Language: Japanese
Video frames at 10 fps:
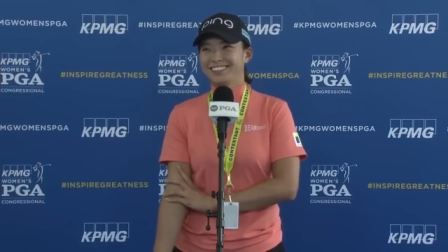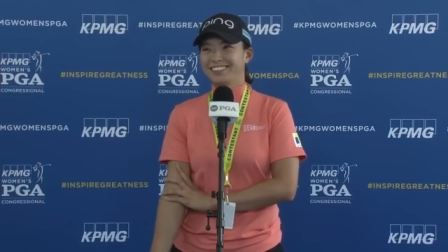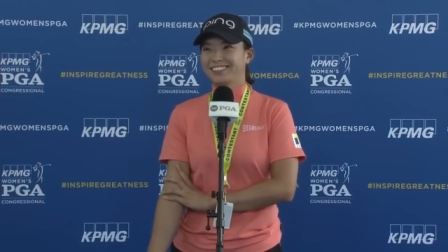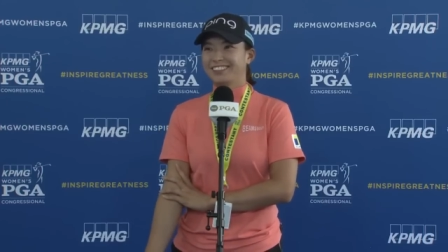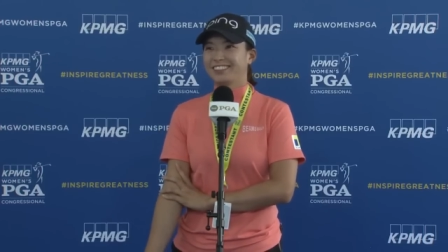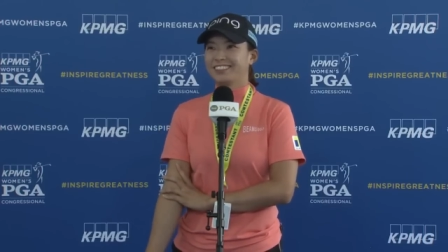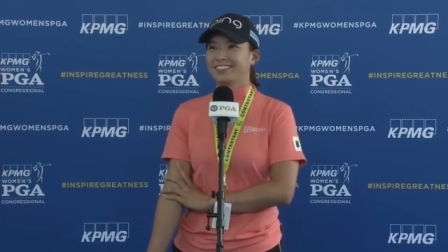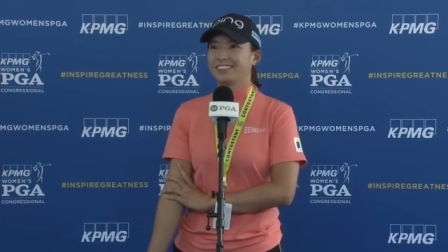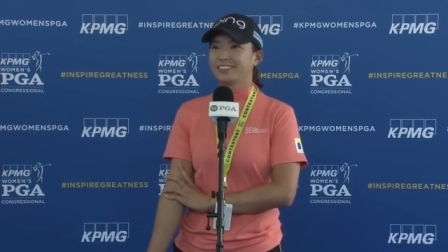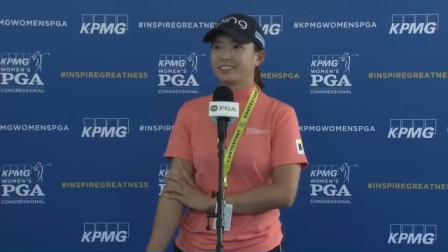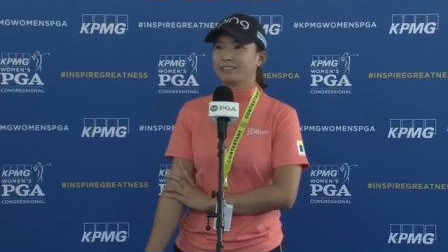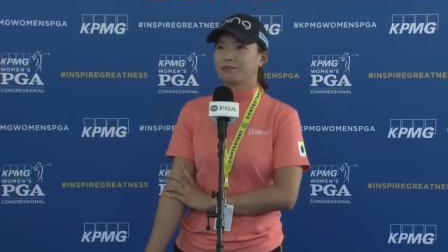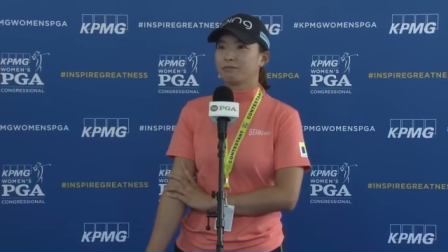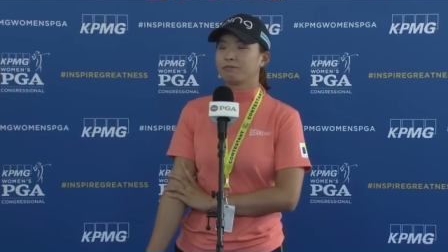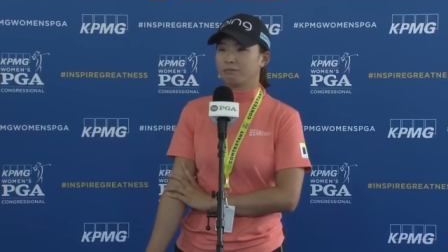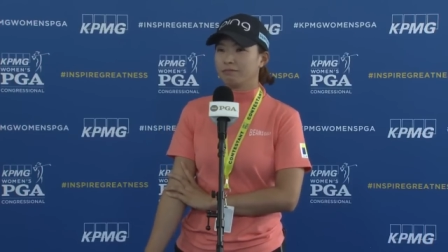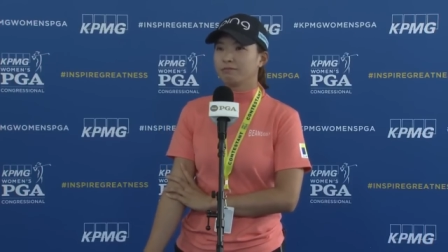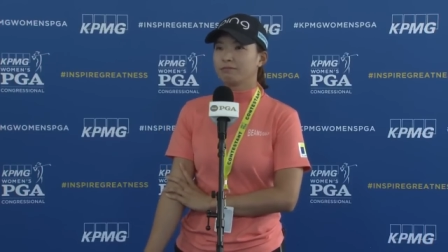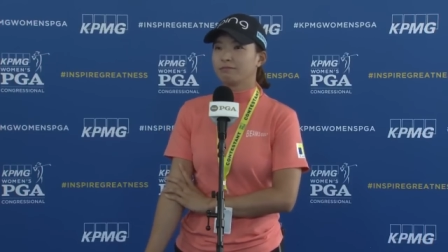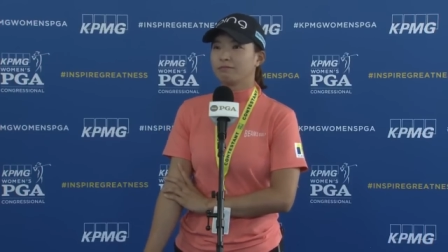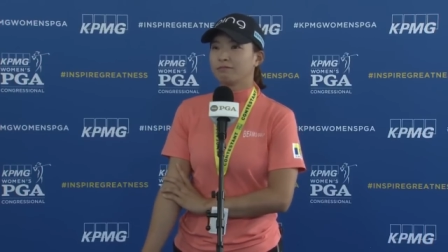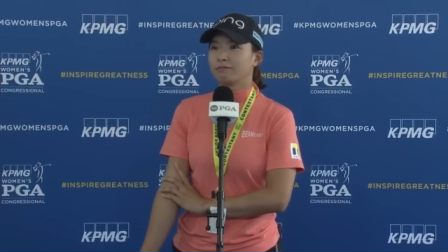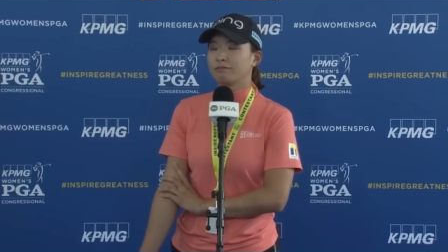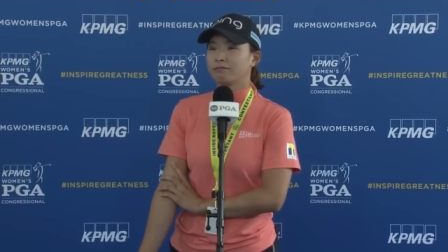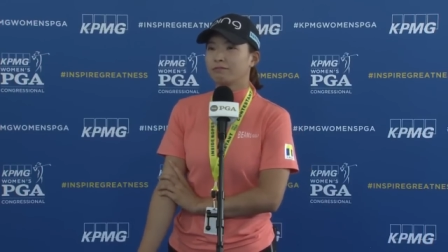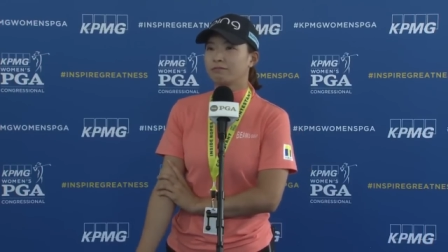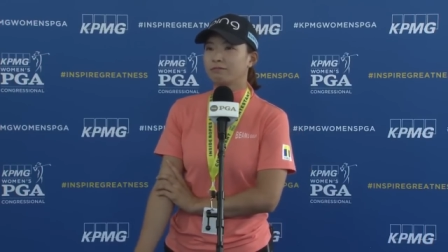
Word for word: 動物園ってノースカロライナで